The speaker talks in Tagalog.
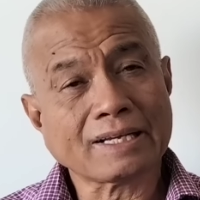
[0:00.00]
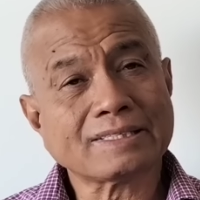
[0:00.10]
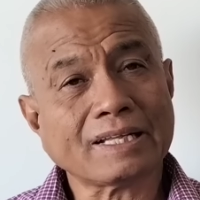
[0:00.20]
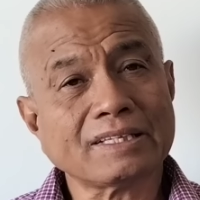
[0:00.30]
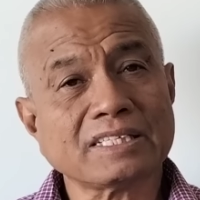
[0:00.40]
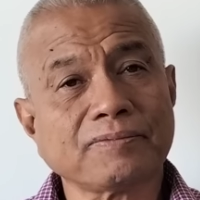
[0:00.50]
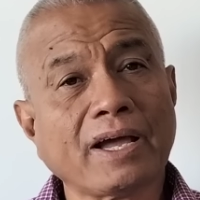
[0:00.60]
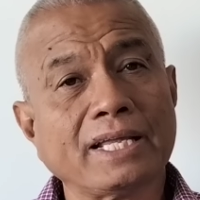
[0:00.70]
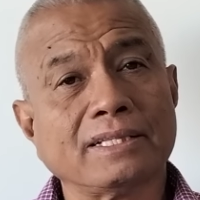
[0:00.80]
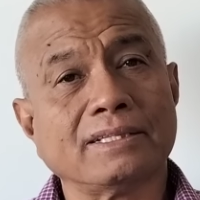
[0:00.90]
ang
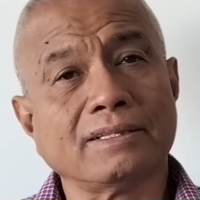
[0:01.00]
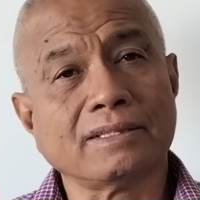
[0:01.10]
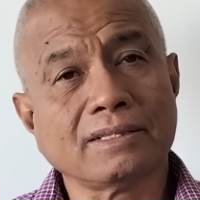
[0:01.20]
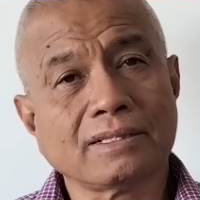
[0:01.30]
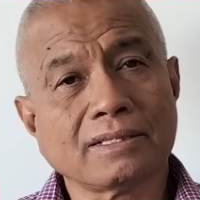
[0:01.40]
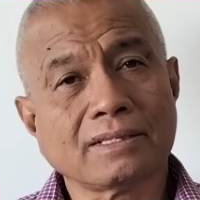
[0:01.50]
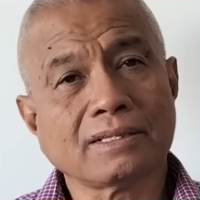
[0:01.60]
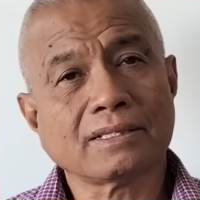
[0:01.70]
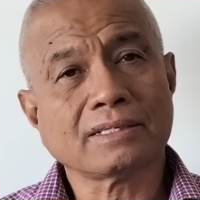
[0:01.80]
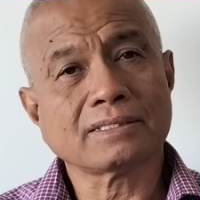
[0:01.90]
satisfied
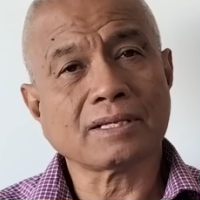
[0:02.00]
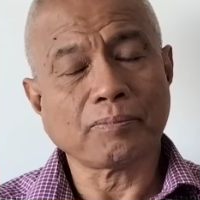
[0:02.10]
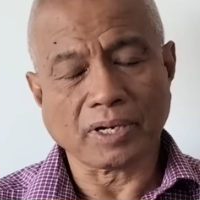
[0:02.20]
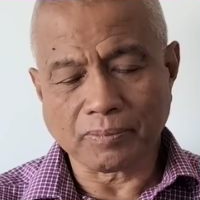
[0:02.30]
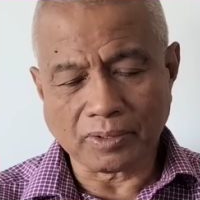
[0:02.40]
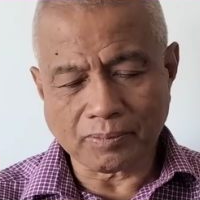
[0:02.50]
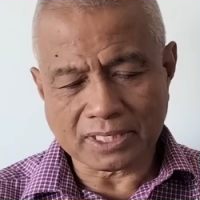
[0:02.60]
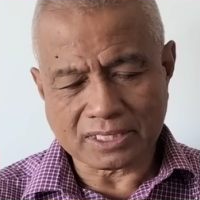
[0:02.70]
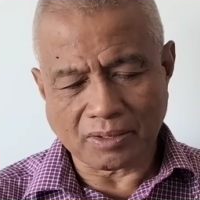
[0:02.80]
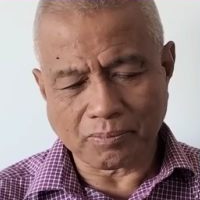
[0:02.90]
sa
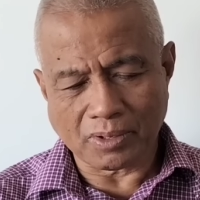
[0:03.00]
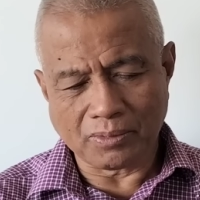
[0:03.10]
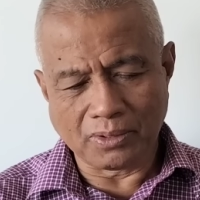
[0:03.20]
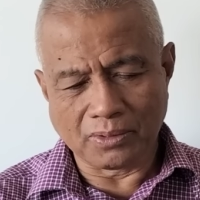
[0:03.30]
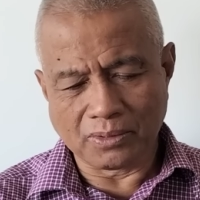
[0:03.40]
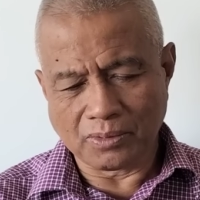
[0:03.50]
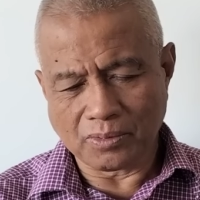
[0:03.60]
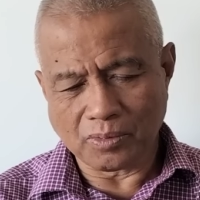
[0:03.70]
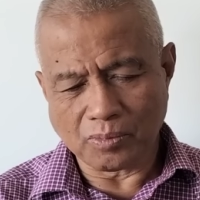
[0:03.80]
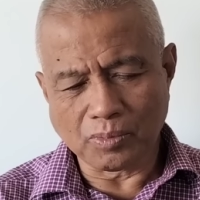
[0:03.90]
performance ng Pangulo
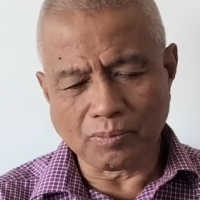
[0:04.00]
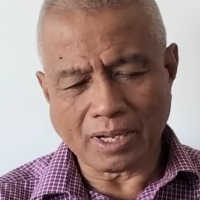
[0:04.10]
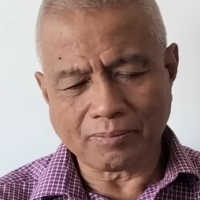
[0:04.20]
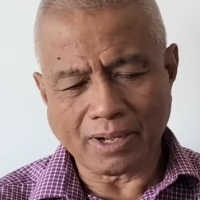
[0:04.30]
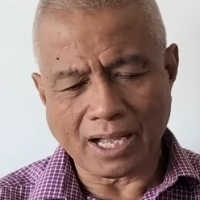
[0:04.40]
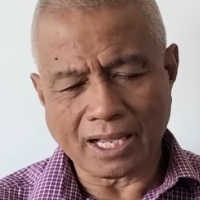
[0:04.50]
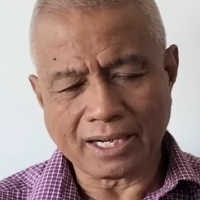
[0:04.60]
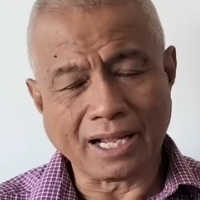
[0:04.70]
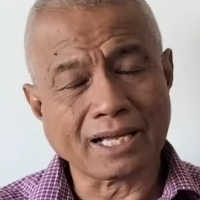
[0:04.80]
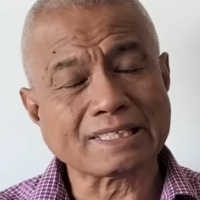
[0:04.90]

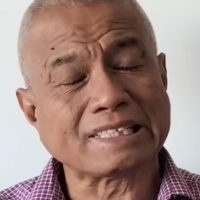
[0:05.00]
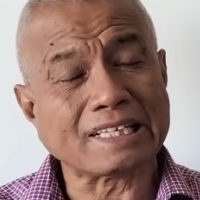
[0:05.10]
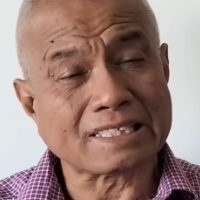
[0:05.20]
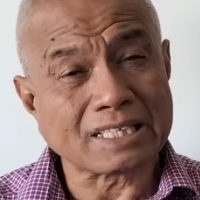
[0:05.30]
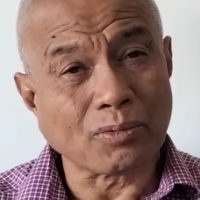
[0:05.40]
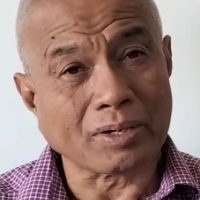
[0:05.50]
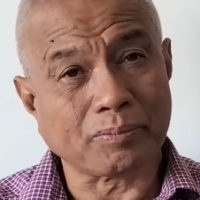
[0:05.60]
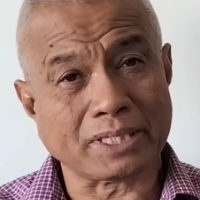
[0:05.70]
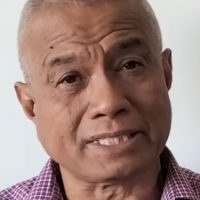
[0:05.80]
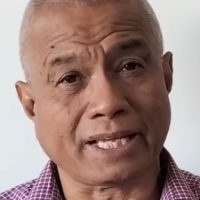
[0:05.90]
bumaba ng 61%.